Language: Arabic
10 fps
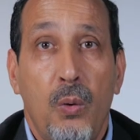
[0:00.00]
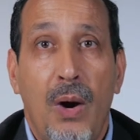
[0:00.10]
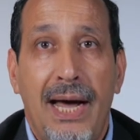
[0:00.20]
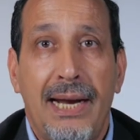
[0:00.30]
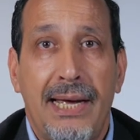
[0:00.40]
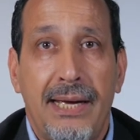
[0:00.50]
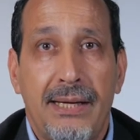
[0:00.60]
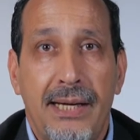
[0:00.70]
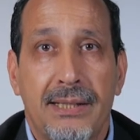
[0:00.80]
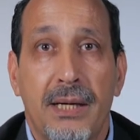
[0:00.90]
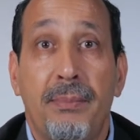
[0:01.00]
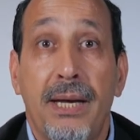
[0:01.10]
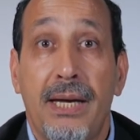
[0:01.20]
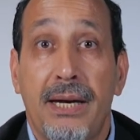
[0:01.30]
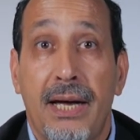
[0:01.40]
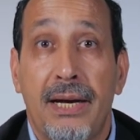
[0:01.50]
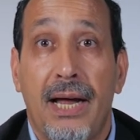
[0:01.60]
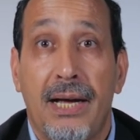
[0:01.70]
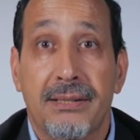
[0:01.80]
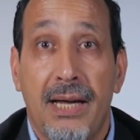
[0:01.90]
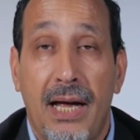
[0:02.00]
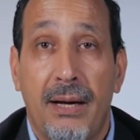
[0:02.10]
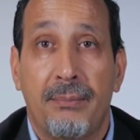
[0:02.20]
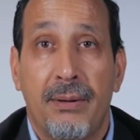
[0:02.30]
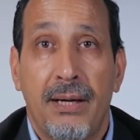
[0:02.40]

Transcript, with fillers: وعليه يتبين أن أصحاب